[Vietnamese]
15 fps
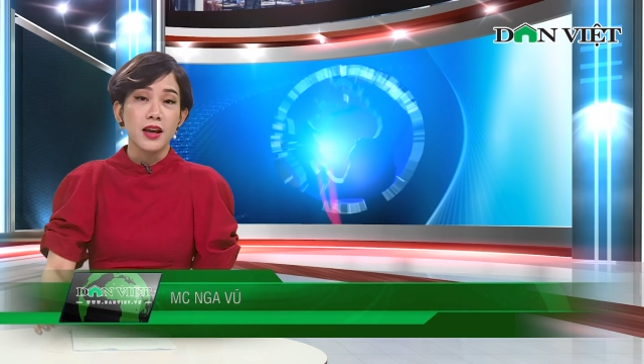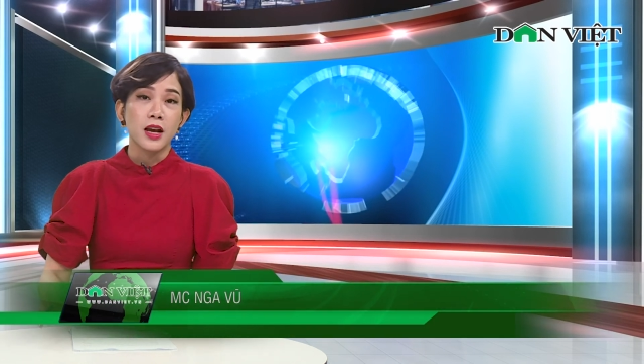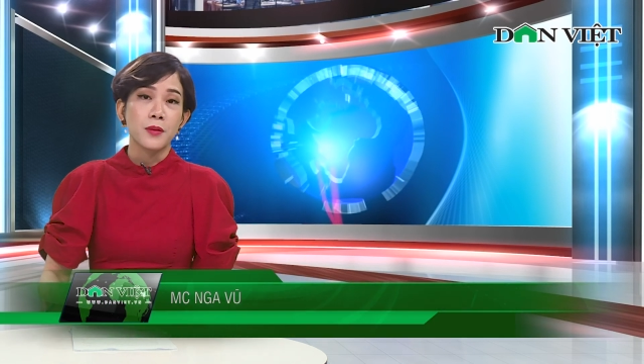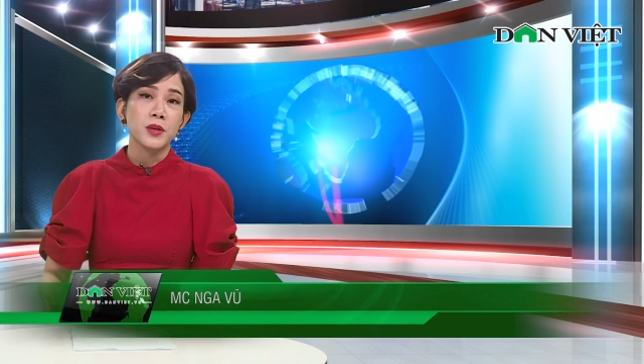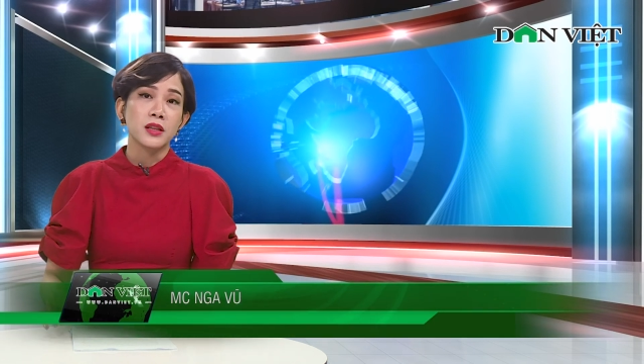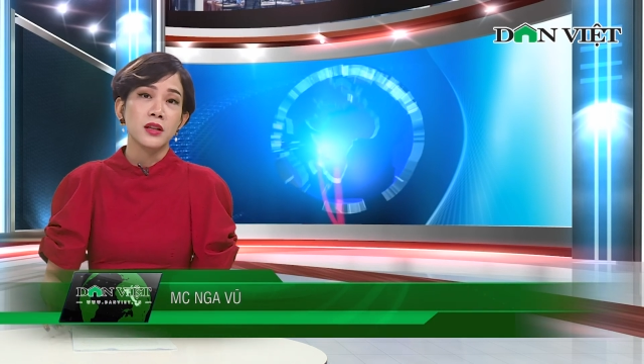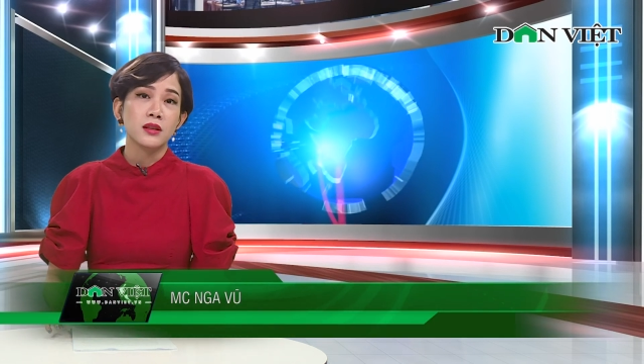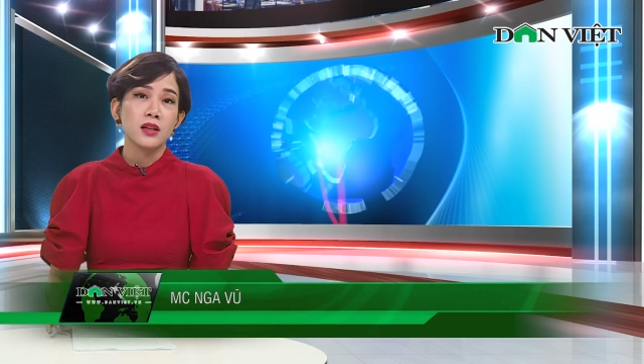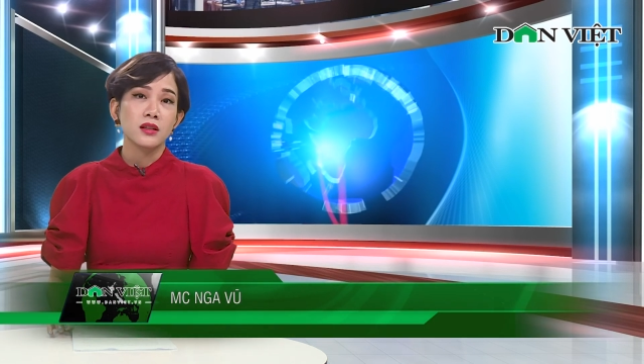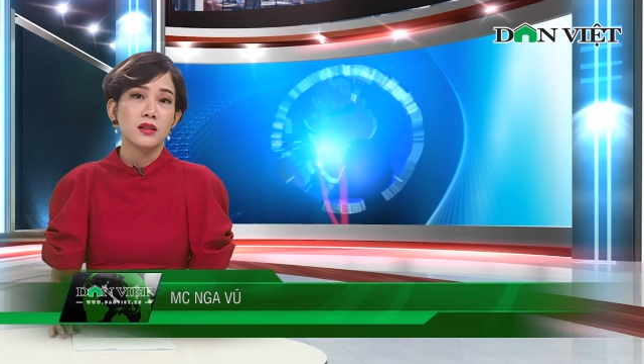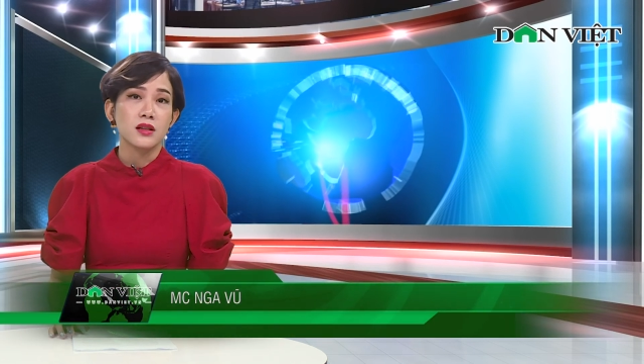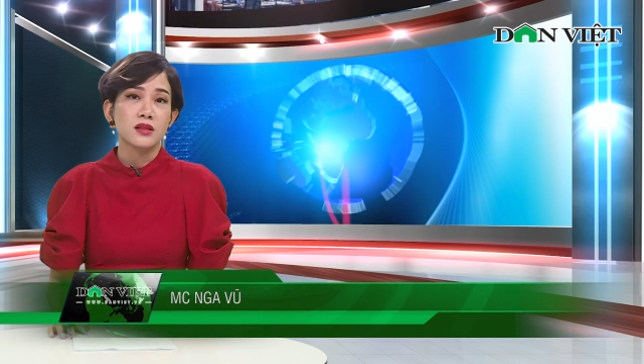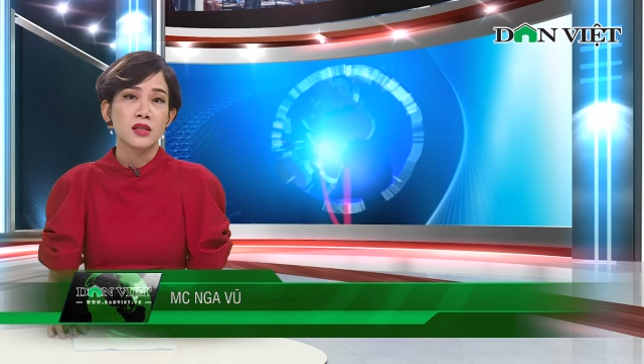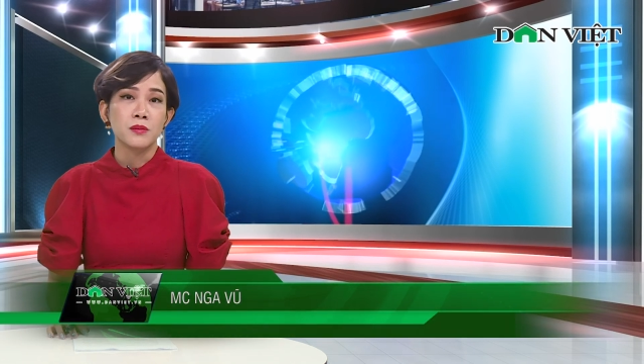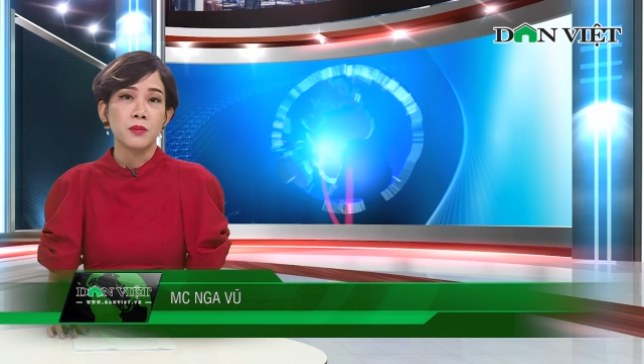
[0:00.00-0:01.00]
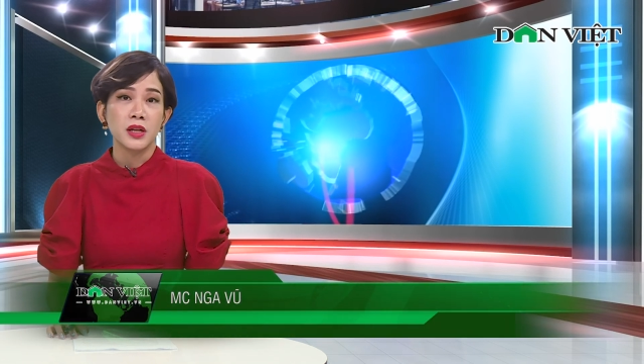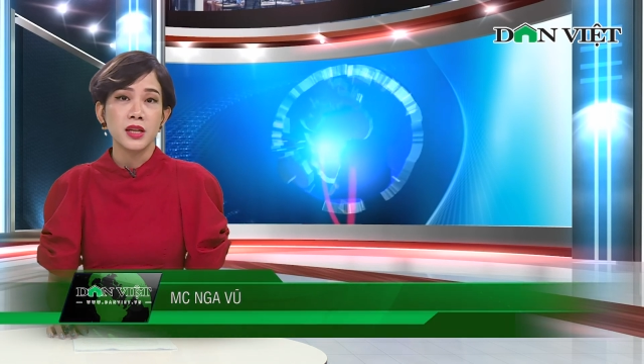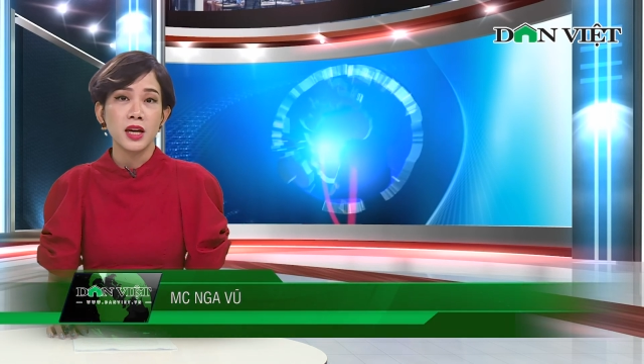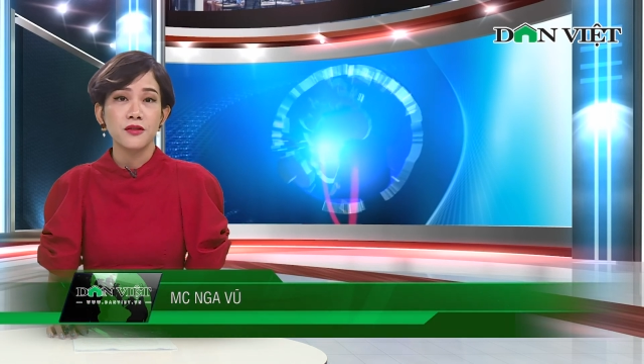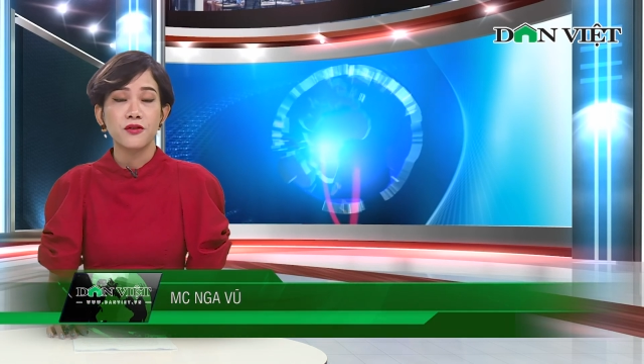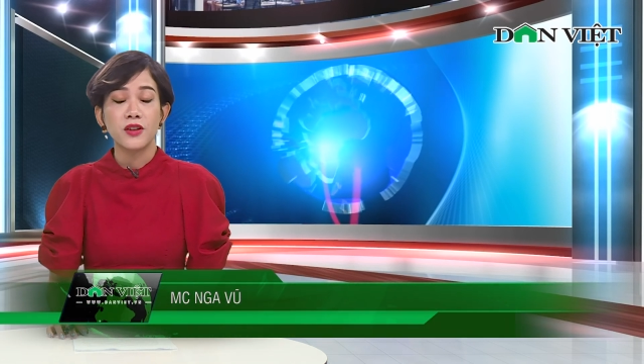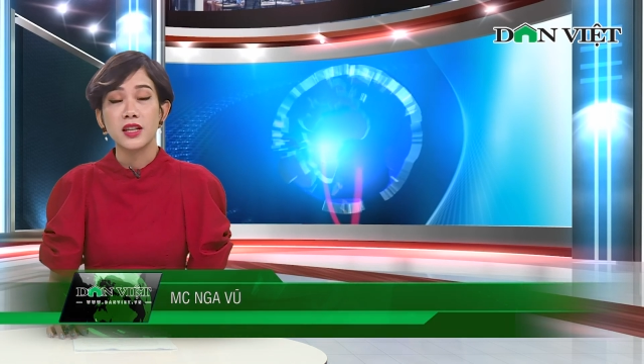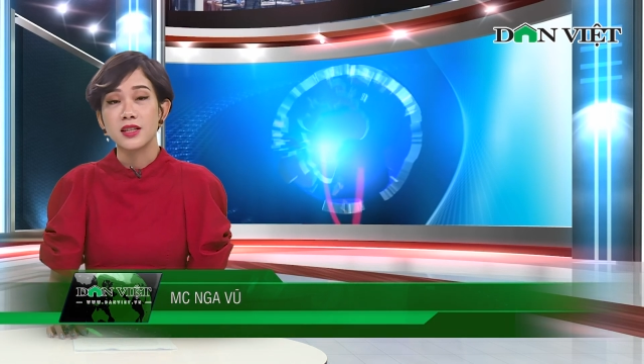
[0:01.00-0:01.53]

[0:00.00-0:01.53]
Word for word: Cập nhật tin tức thời sự mới nhất về